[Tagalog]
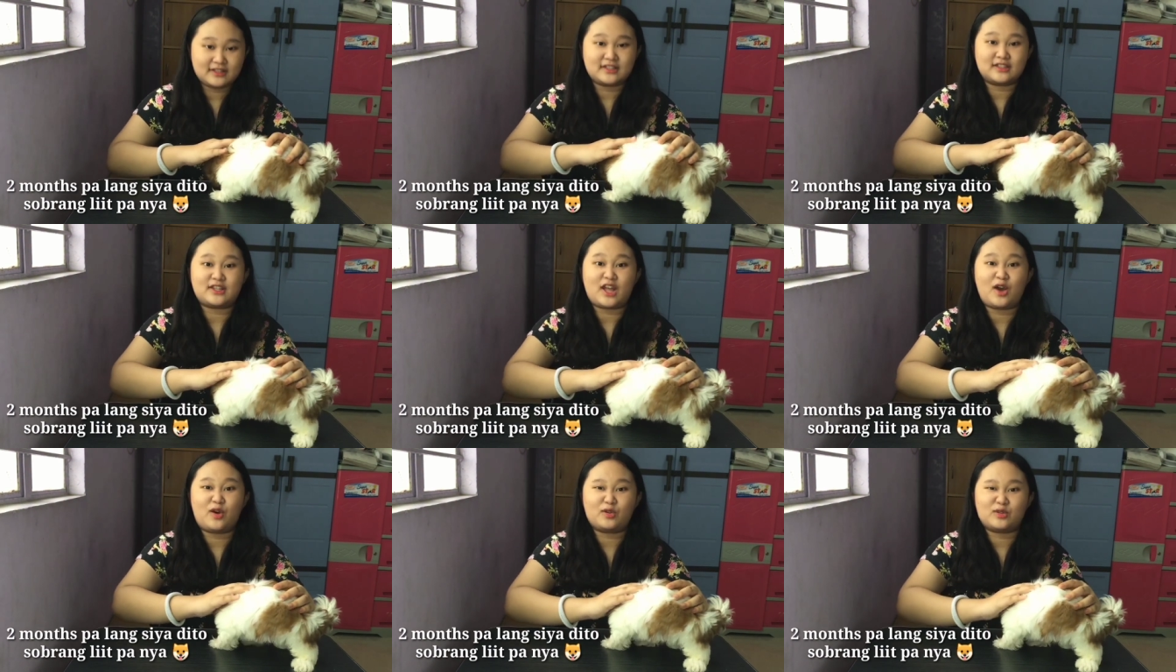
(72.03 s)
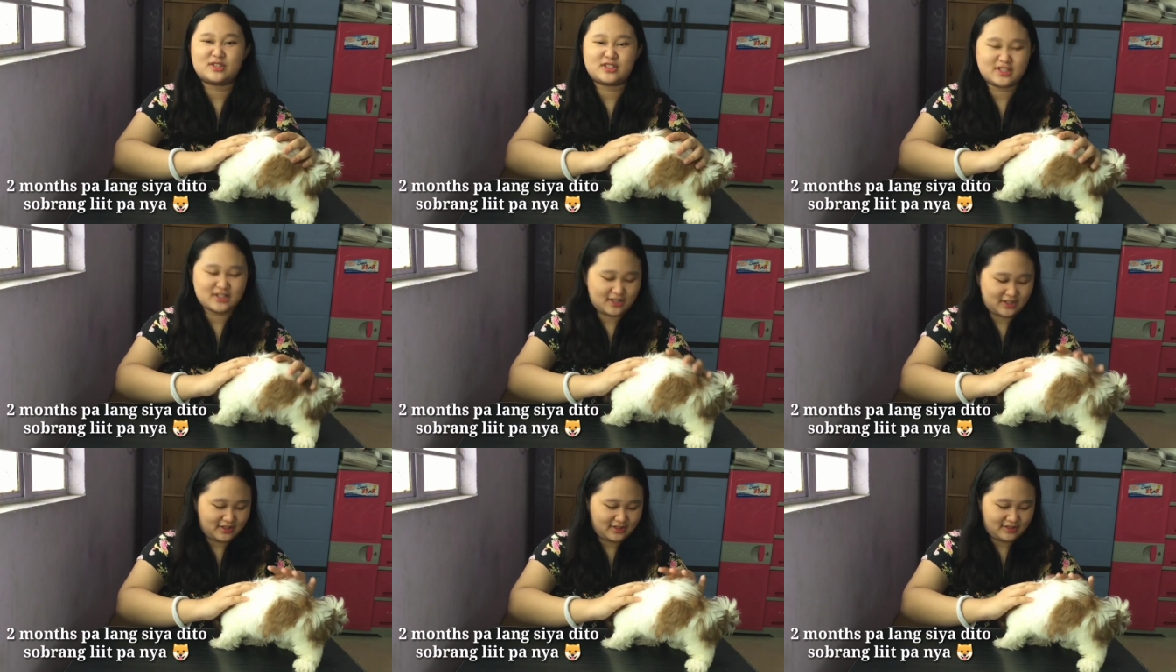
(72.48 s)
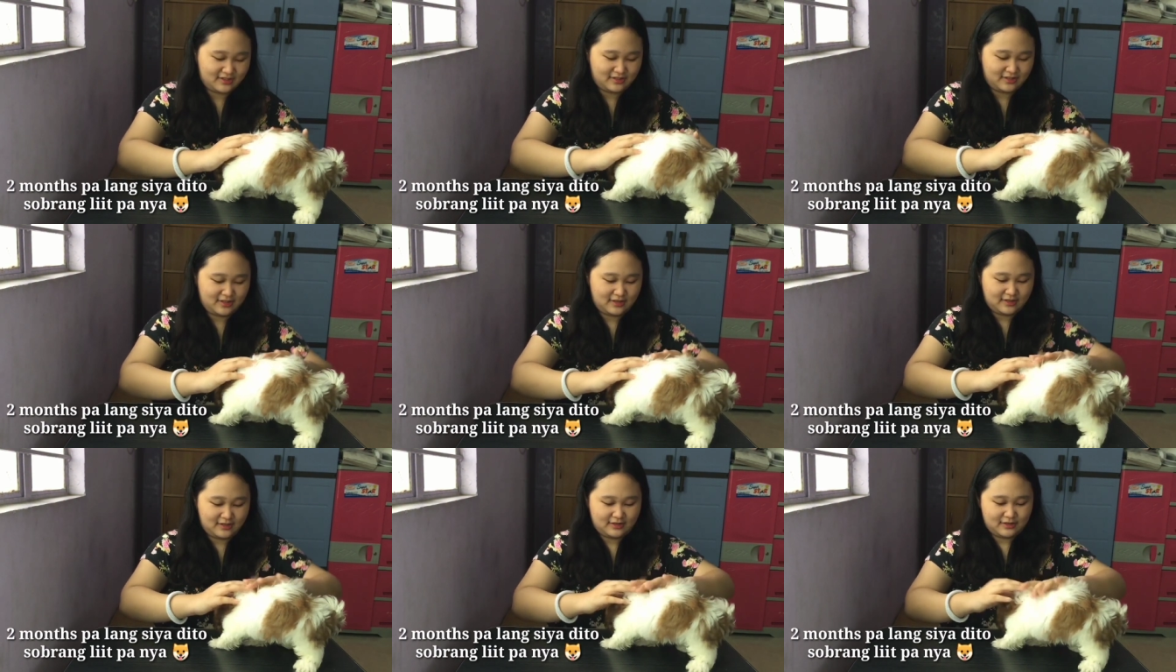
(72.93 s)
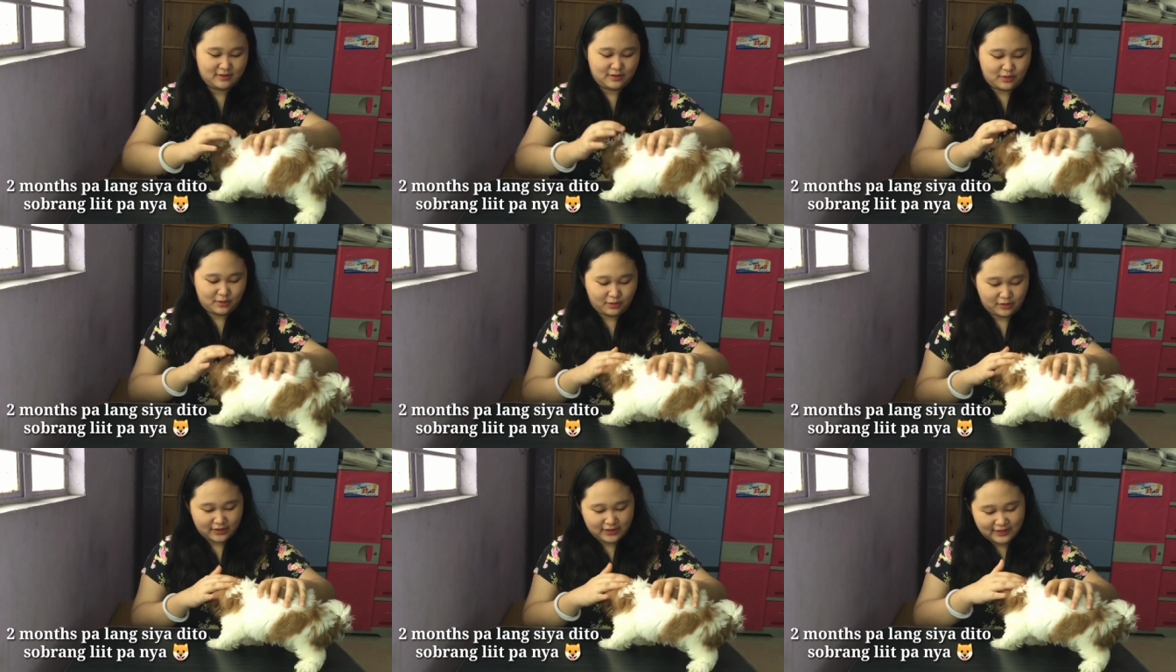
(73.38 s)
Natakot siya.
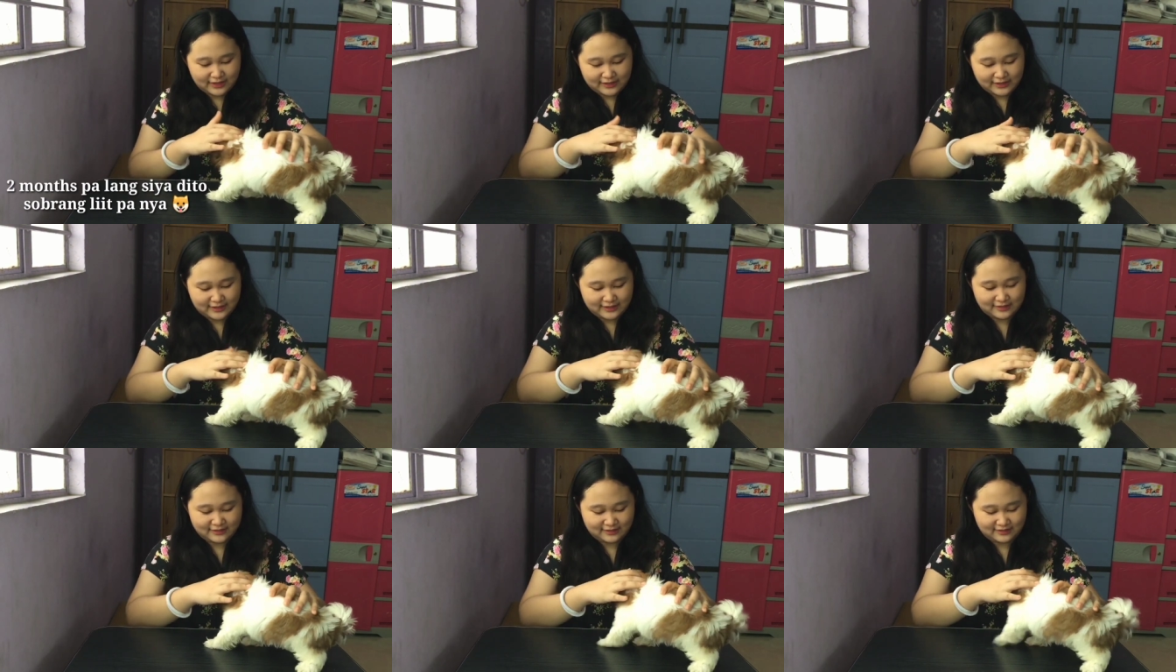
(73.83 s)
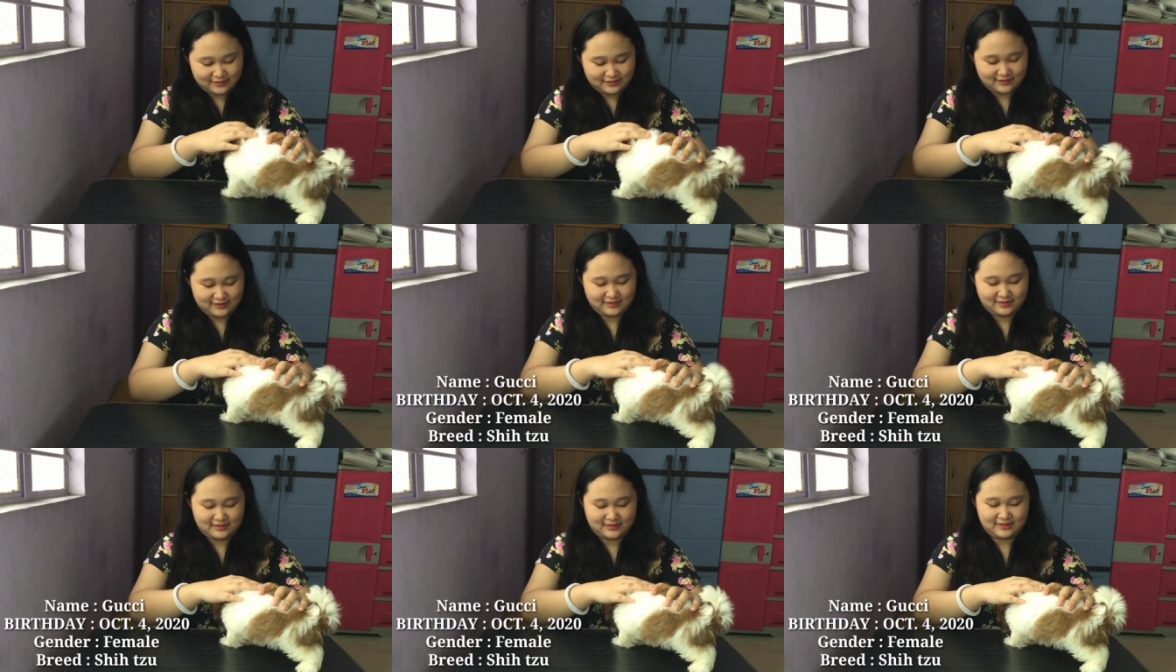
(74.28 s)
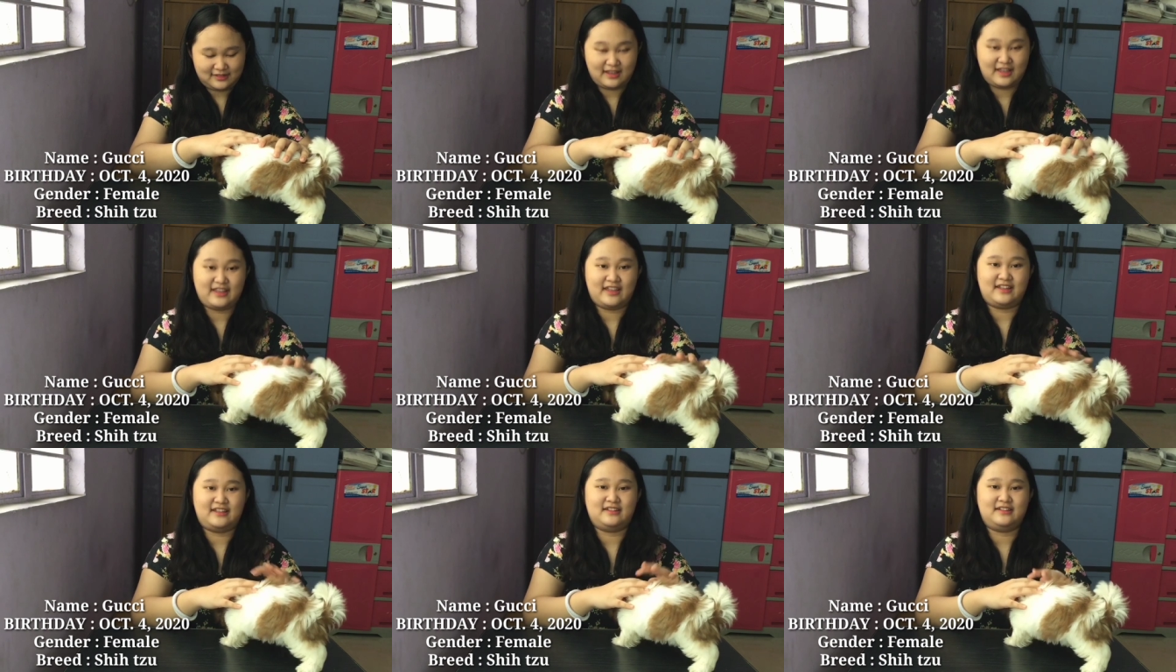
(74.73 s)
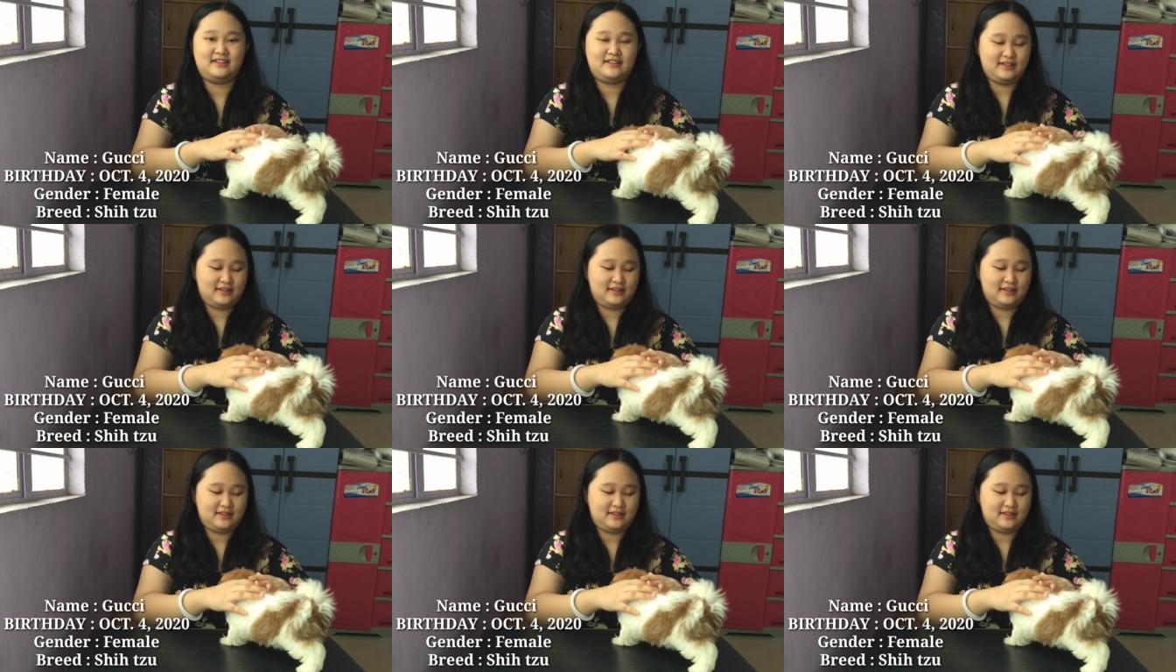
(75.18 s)
Okay lang yan. Ayan.